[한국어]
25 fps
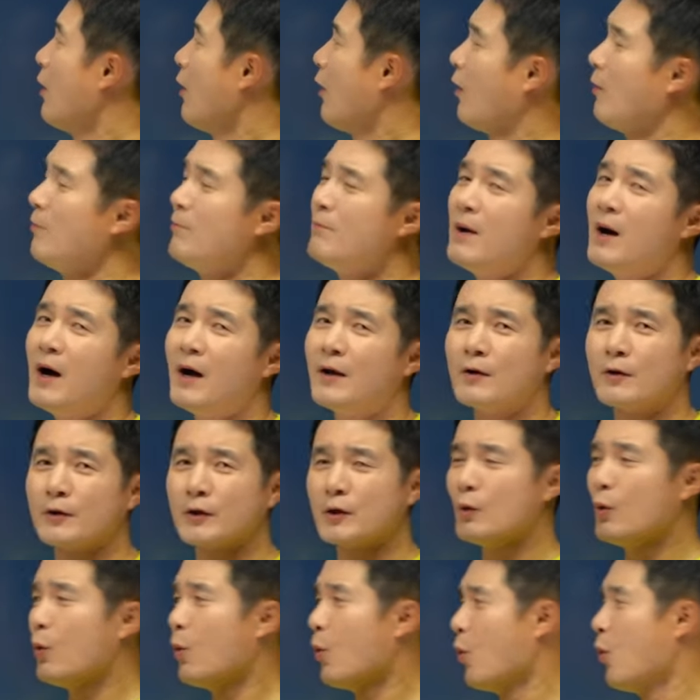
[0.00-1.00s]
엄마
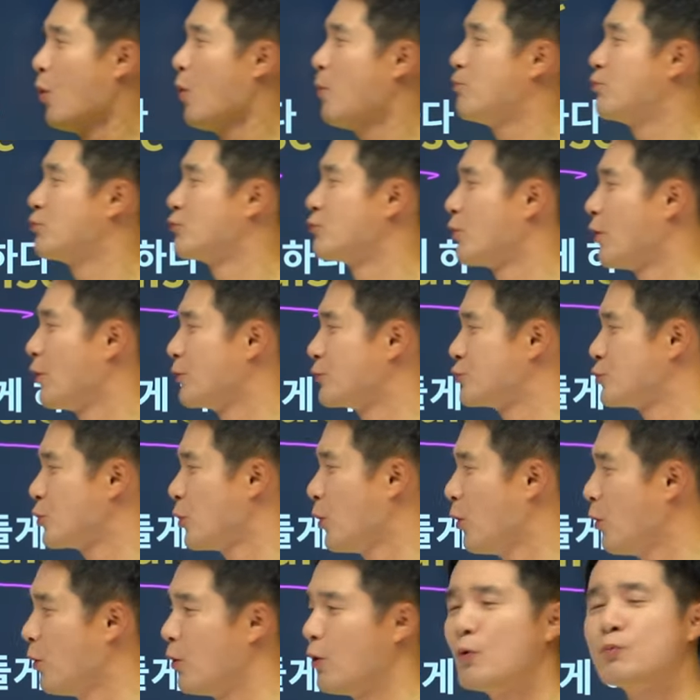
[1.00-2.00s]
여기 호
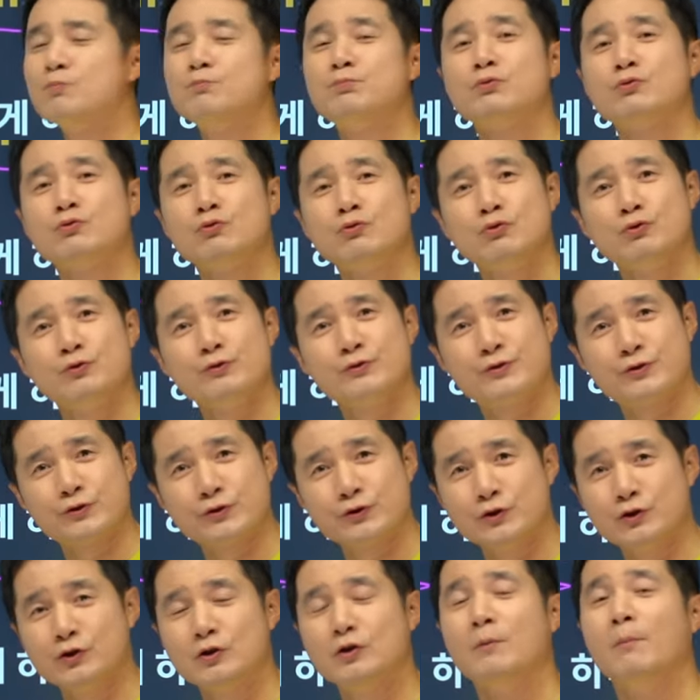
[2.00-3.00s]
불어줘.
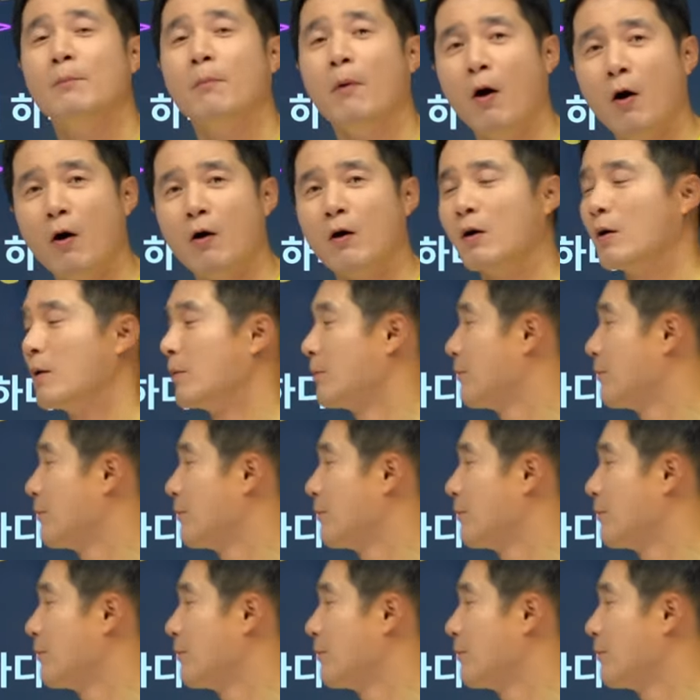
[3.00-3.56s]
bruise. 멍.